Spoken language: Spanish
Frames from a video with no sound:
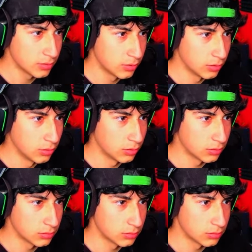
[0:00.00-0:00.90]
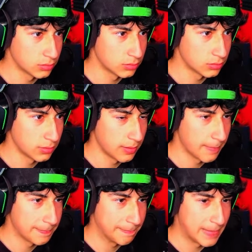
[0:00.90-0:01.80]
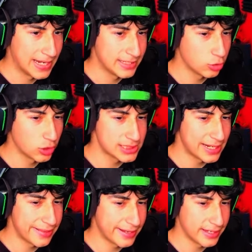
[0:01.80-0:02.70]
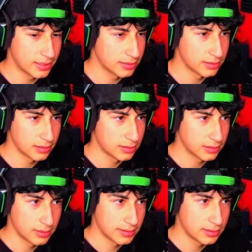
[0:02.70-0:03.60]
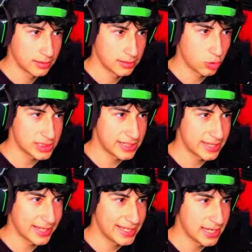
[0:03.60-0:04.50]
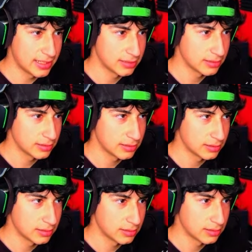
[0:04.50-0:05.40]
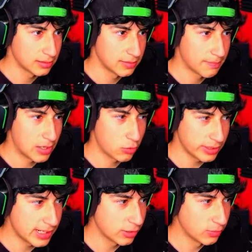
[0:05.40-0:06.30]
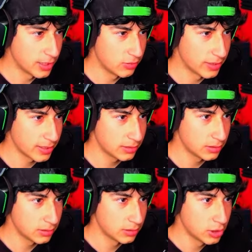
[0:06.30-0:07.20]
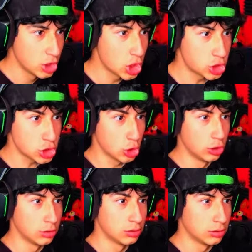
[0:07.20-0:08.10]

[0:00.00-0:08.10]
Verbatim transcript: Oh, no. Vale, tengo que salir de aquí. Tengo que salir de aquí ya. Va a ocurrir algo malo, ¿verdad? ¿Qué es eso?